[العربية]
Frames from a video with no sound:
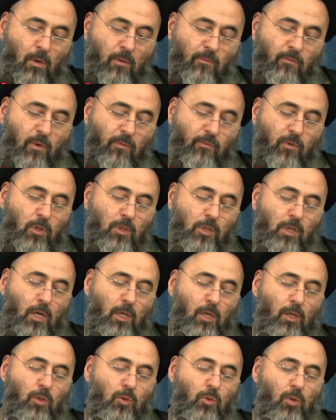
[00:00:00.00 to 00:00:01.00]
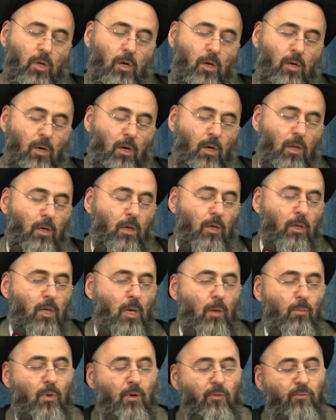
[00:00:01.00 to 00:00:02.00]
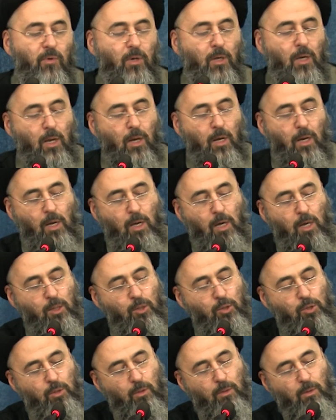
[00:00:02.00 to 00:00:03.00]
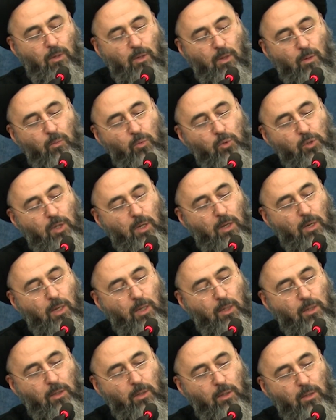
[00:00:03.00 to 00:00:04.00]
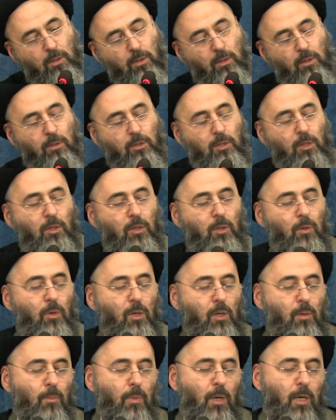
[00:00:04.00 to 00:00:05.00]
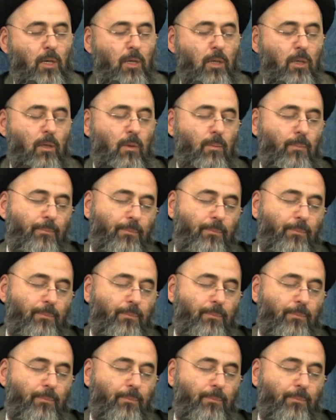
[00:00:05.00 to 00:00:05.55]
ففي صحيح زرارة هذا كتاب الفقه الحج المجلد 46